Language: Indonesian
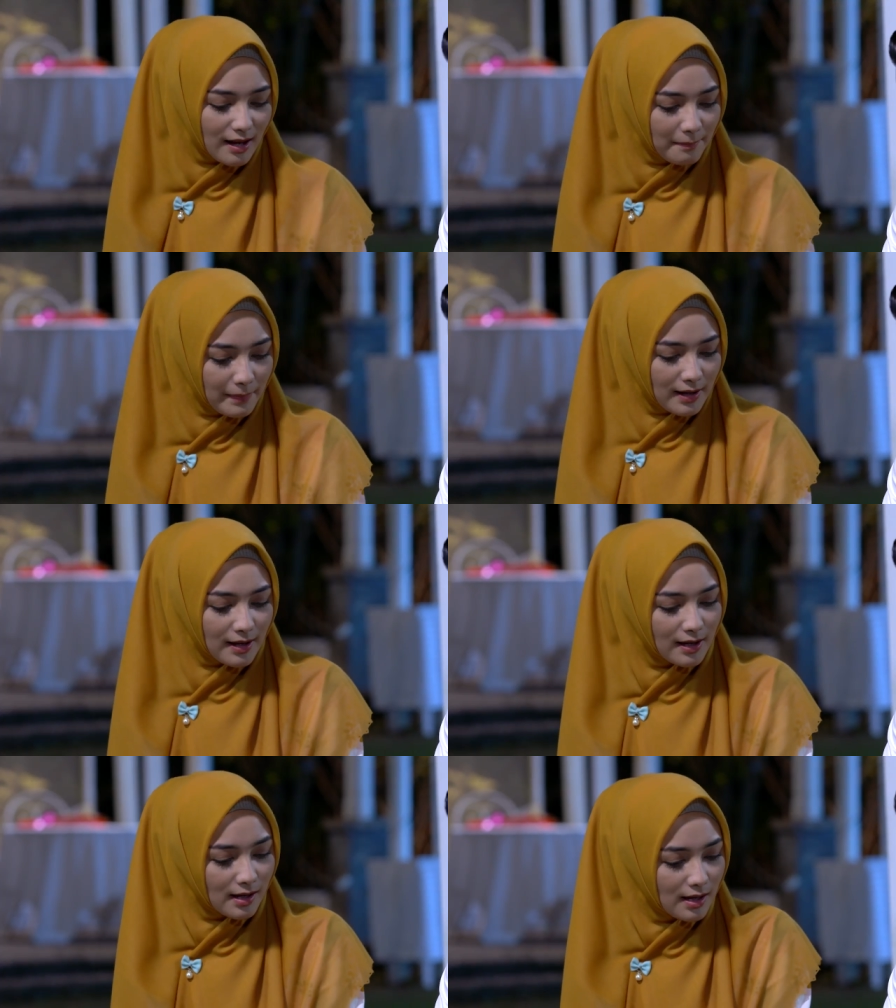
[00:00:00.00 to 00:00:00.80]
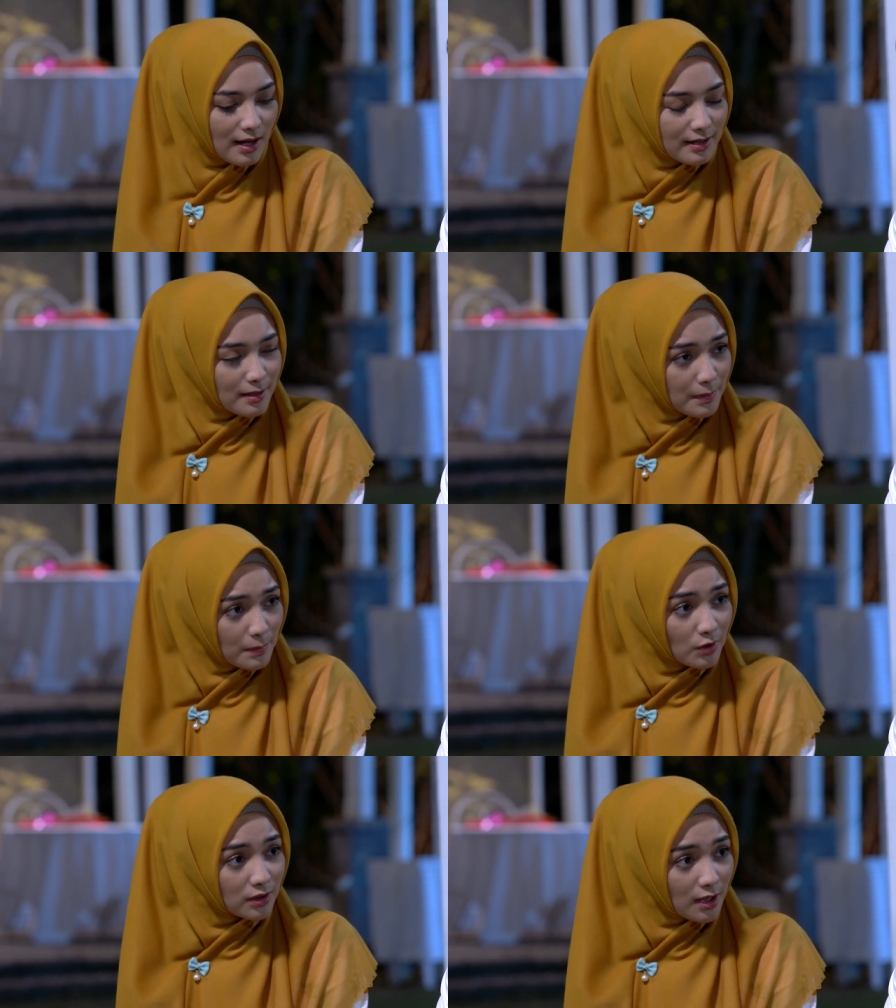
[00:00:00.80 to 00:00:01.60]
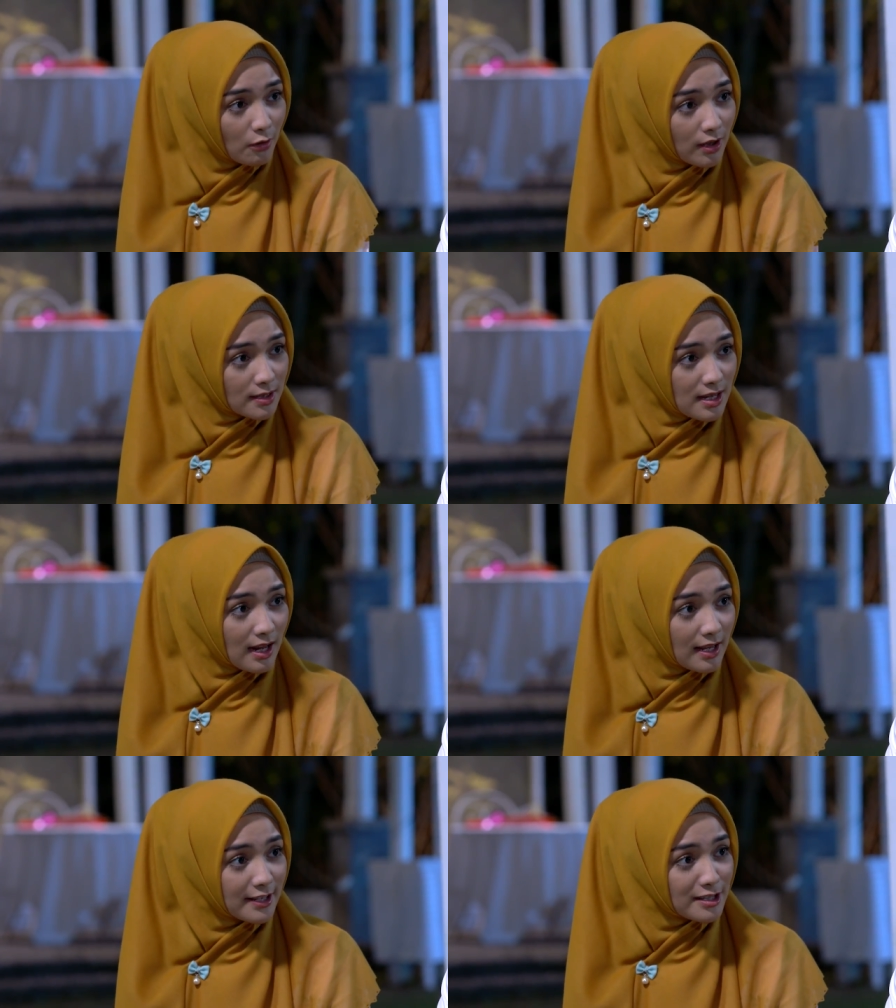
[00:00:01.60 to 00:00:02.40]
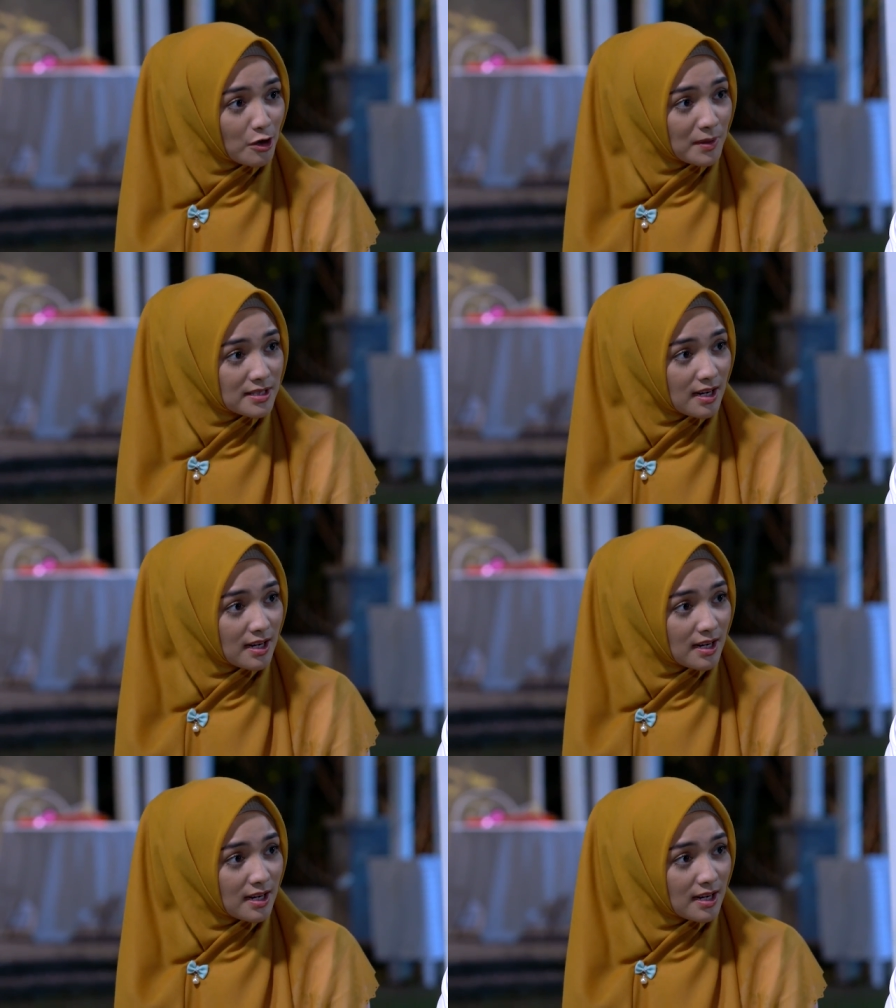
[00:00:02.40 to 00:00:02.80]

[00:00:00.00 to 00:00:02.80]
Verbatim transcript: Apa ada perbuatan aku yang salah ya sama Mas